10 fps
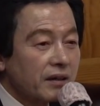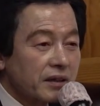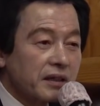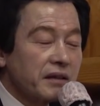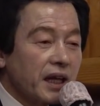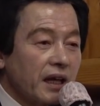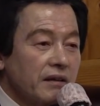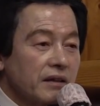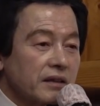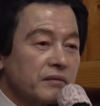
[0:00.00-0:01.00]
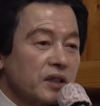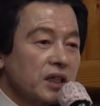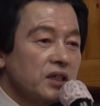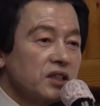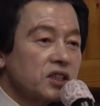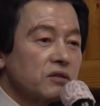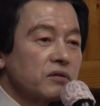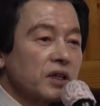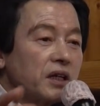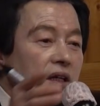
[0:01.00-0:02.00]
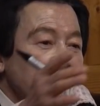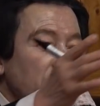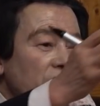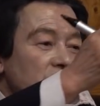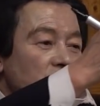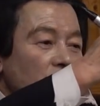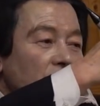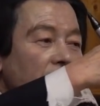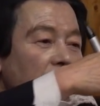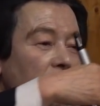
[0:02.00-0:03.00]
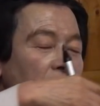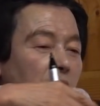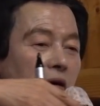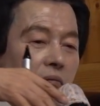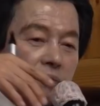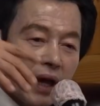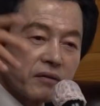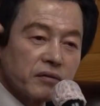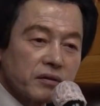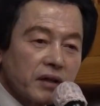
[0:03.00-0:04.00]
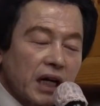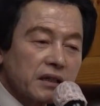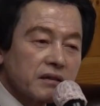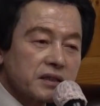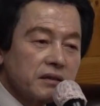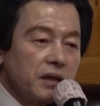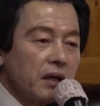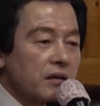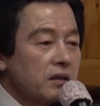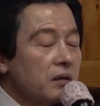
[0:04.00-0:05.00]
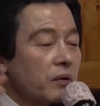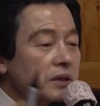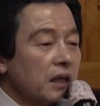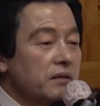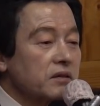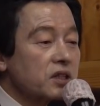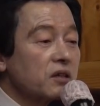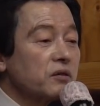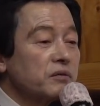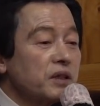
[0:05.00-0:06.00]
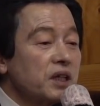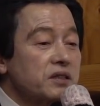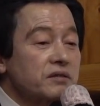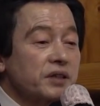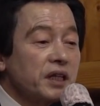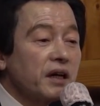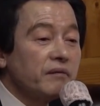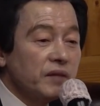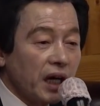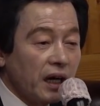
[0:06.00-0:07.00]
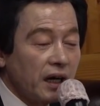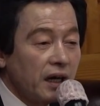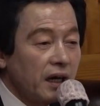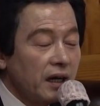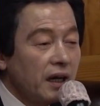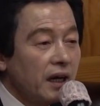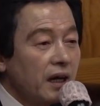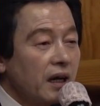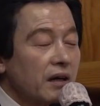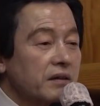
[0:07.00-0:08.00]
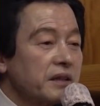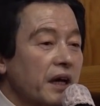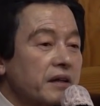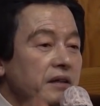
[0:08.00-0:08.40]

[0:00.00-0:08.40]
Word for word: 그런데 여러분들이 이 지구를 졸업하고 백궁으로 가는 것은 그보다 더 즐거운 일이 있을 수 있나 없나? 근데